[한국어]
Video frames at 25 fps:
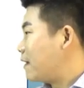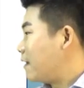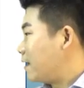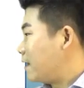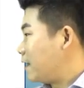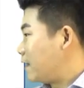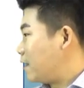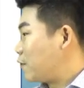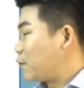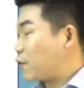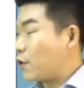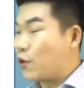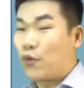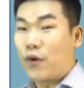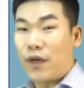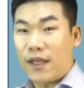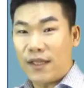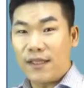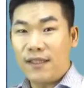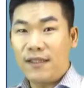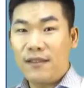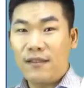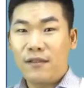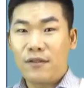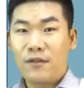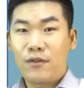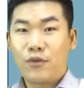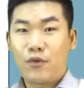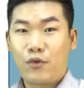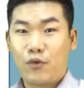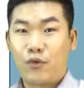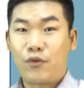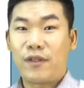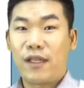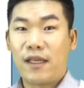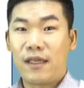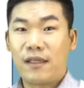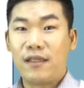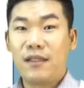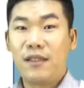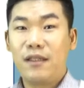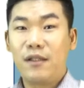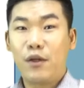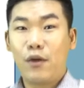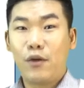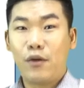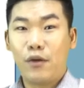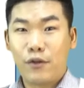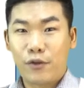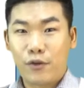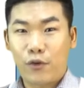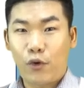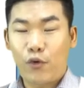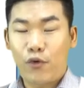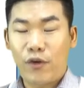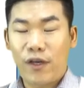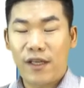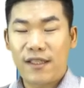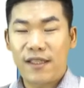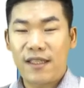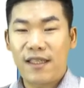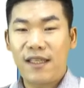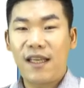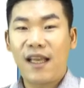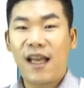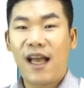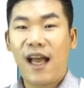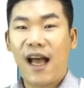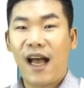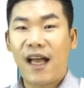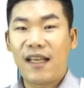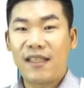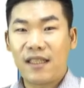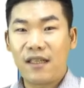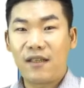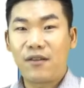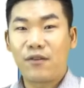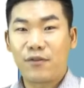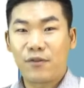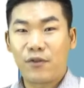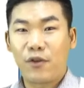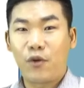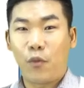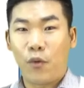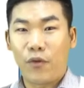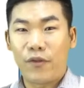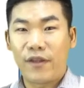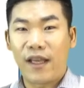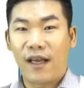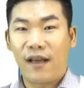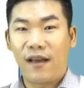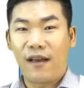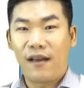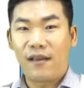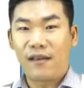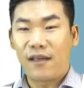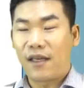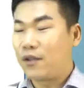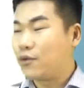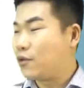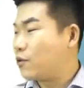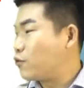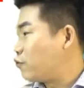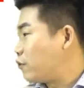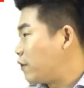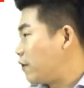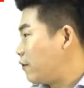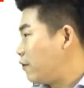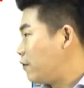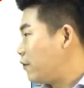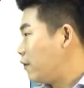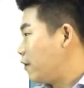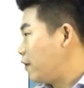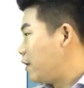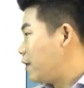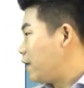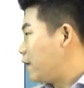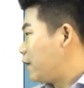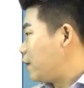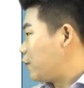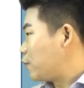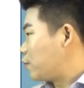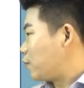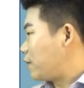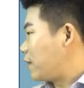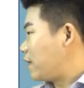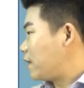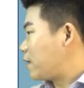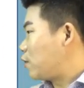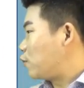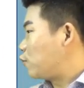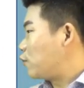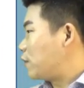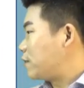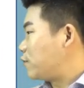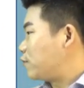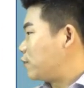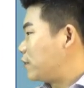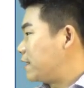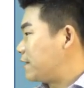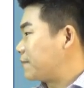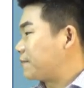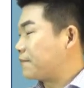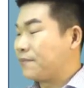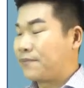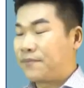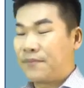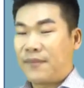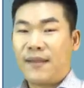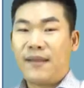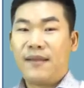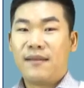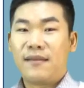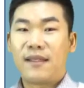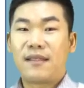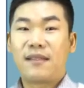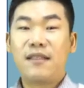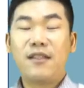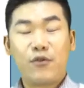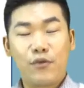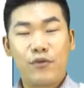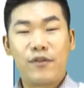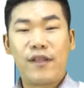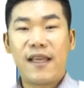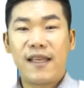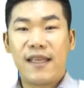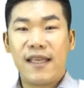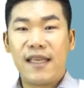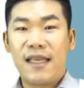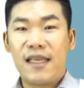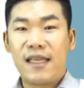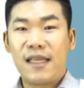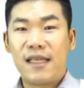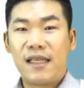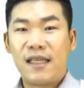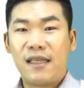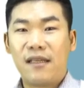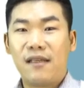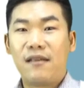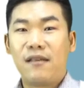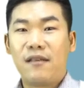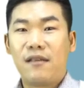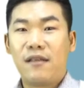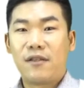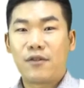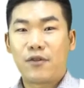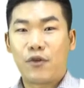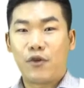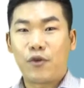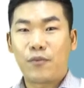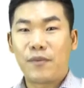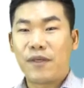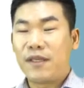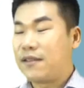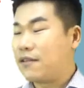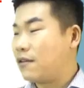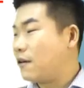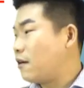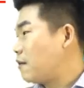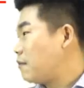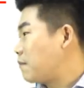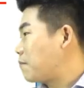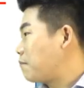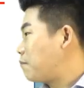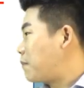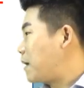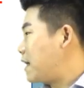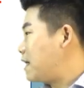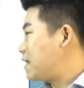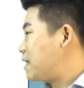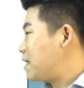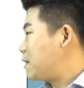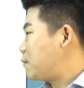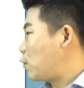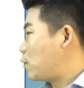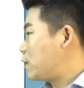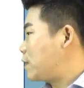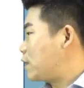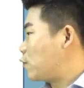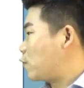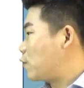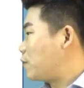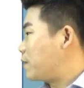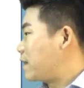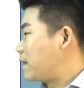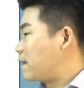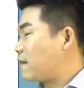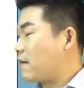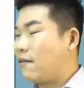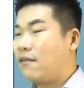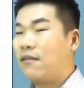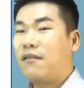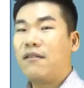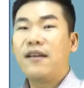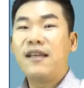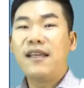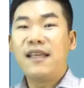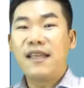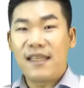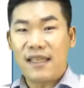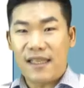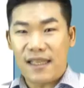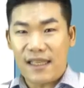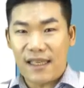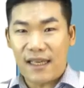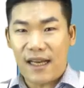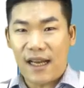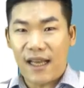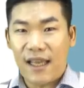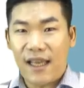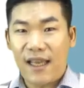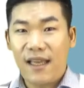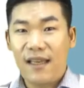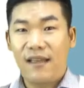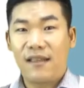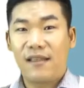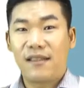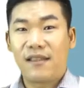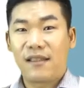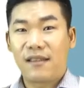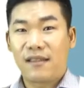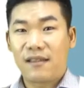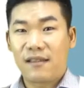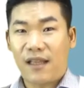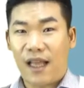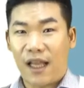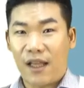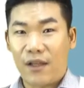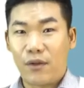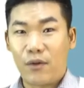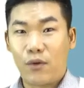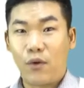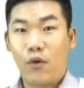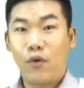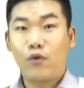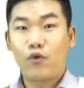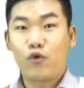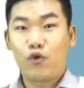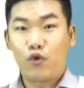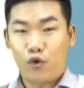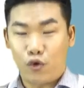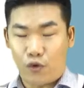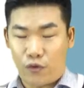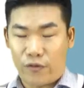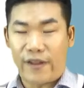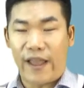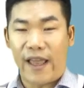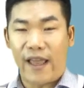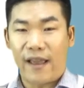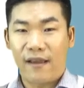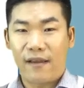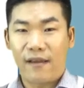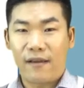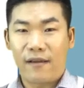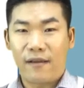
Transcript: 이런 경우에는 주택을 소유하지 아니한 것으로 본다라는 거고요. 또 다른 경우에서는 그 주택이 전용 면적 85제곱미터 이하의 단독 주택.